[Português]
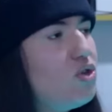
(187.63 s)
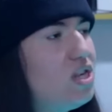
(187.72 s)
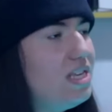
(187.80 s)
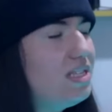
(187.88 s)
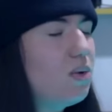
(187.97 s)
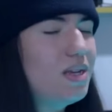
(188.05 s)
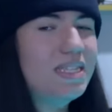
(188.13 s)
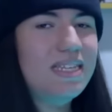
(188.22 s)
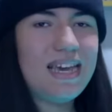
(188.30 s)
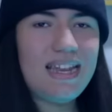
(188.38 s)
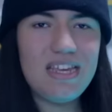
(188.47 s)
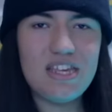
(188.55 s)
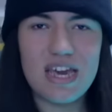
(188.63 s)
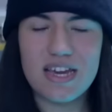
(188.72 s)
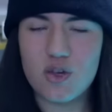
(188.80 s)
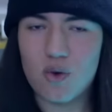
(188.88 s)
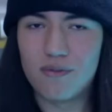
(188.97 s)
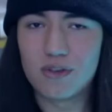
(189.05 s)
eu disse, o SQL
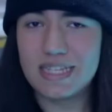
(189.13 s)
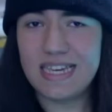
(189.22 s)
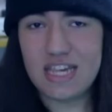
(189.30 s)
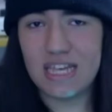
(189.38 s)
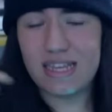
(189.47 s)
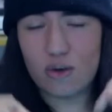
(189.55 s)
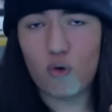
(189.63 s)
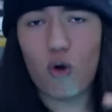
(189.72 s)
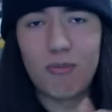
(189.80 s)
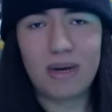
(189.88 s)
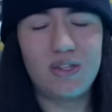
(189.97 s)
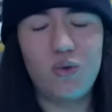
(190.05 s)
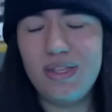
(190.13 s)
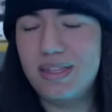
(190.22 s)
Injection é você injetar um comando.